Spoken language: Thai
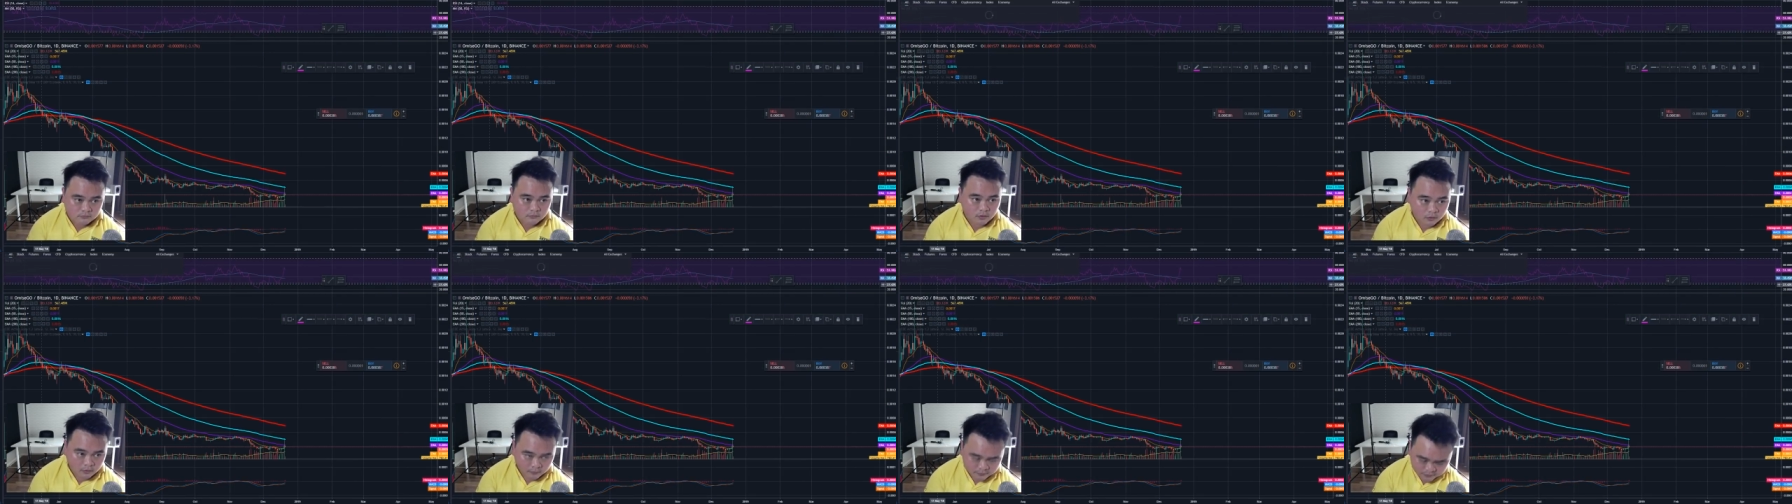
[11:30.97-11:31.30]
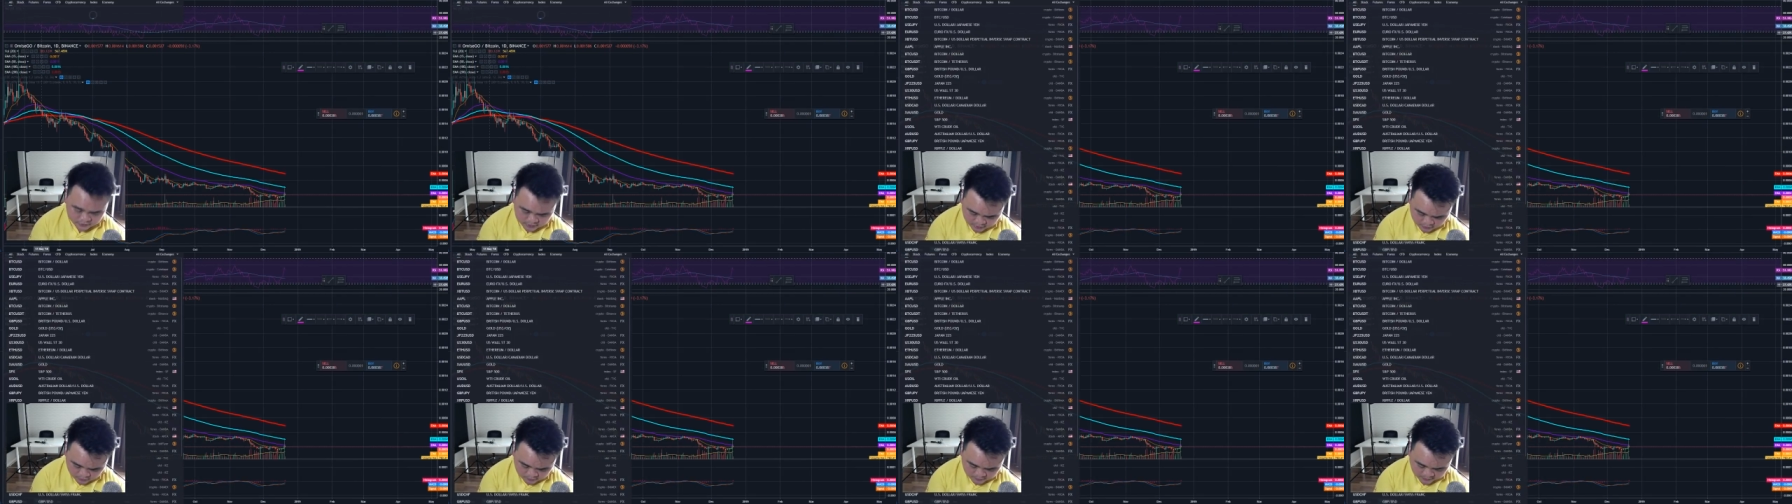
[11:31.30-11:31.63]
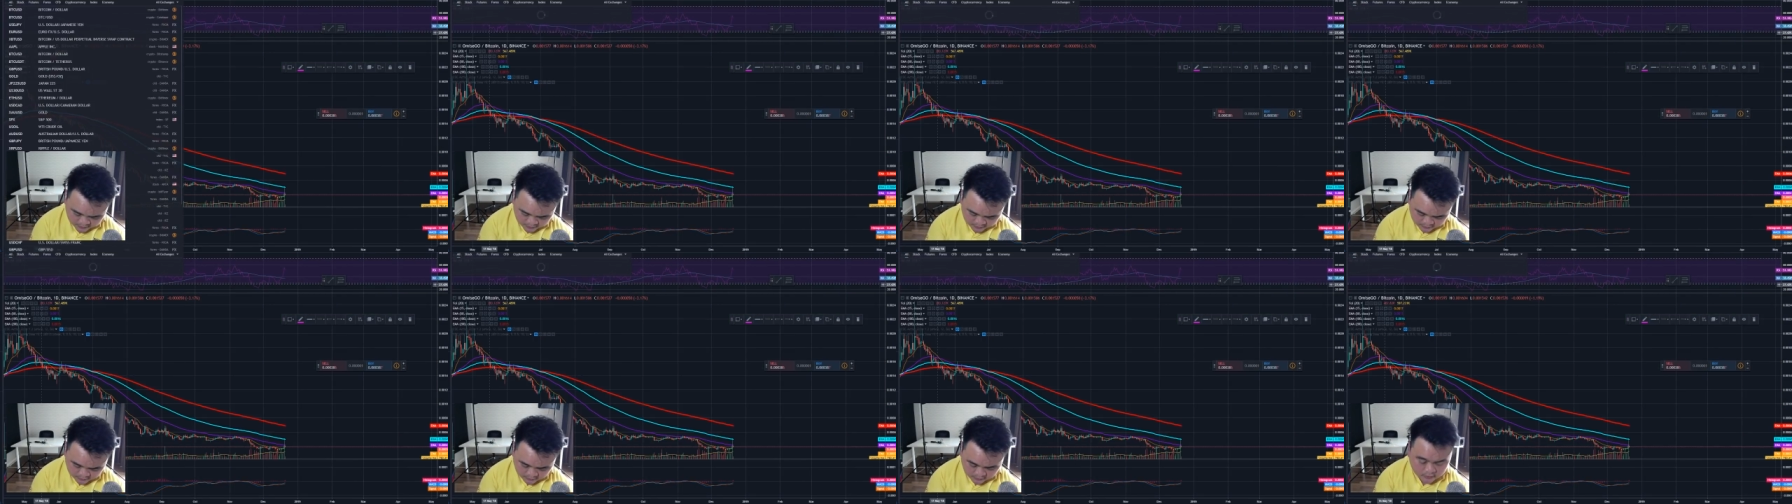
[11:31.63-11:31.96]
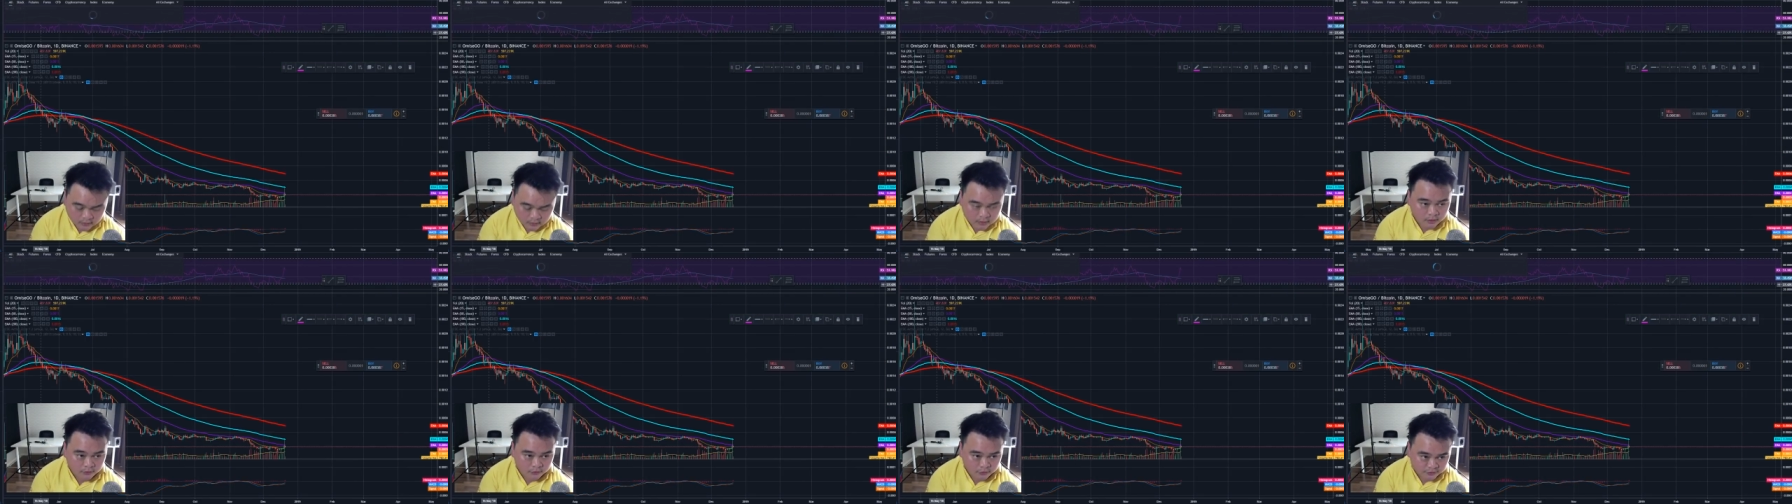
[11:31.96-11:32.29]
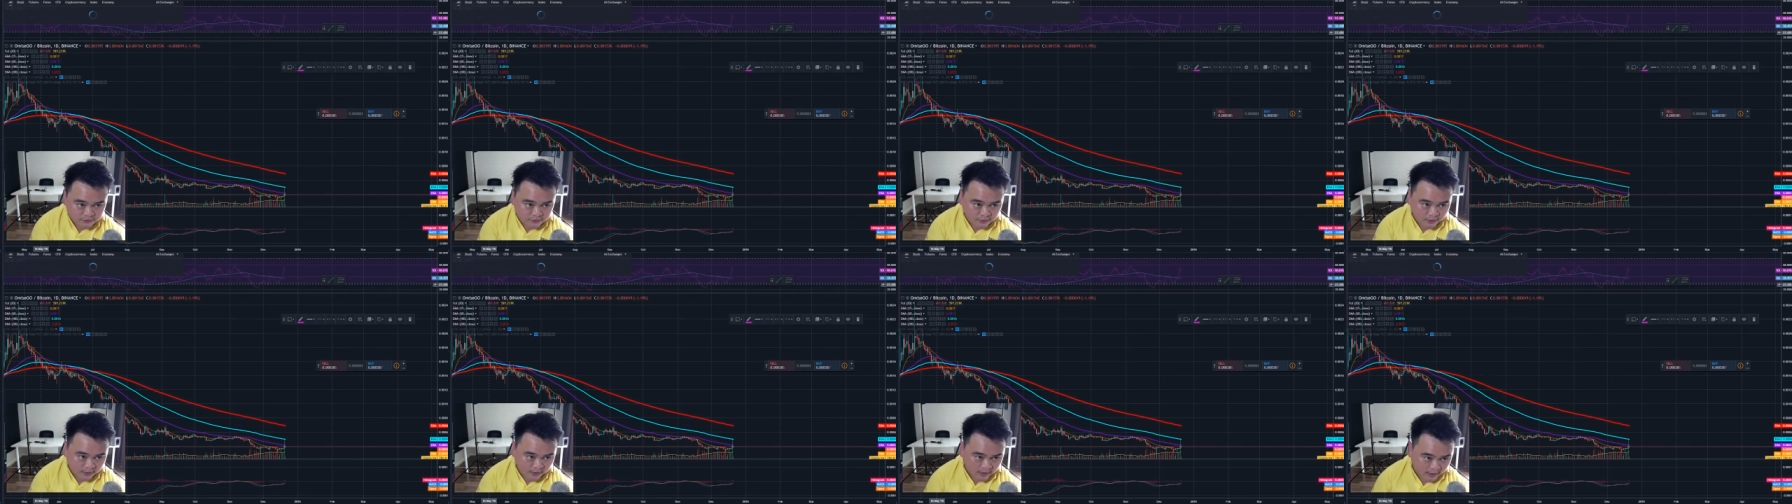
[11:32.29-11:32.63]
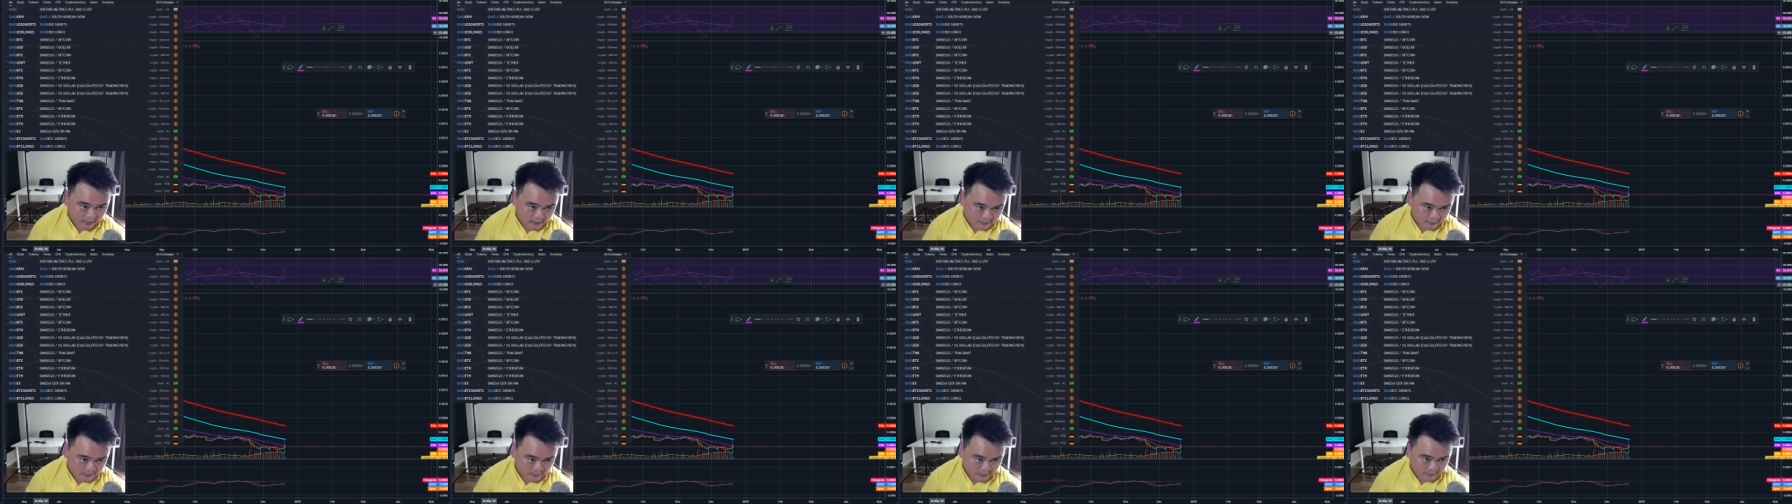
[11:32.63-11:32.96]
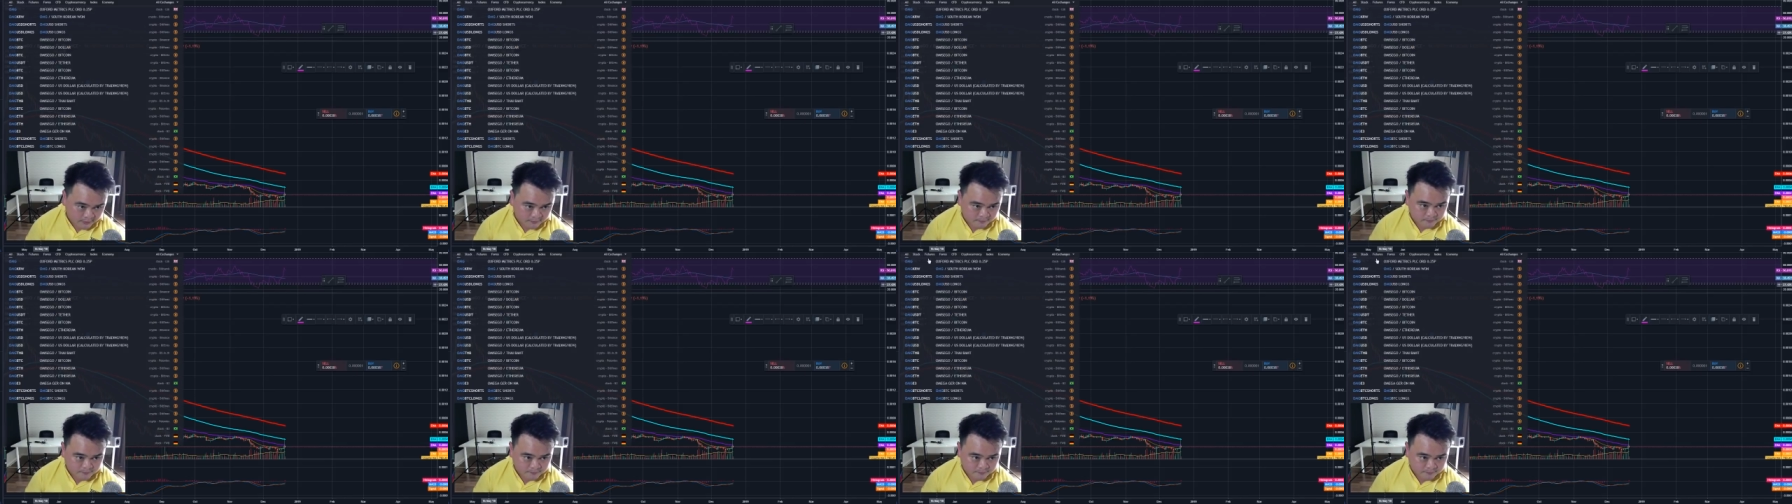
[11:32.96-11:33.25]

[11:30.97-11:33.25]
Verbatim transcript: OMG ดูเป็นUS Dollar ได้ก่อนนะ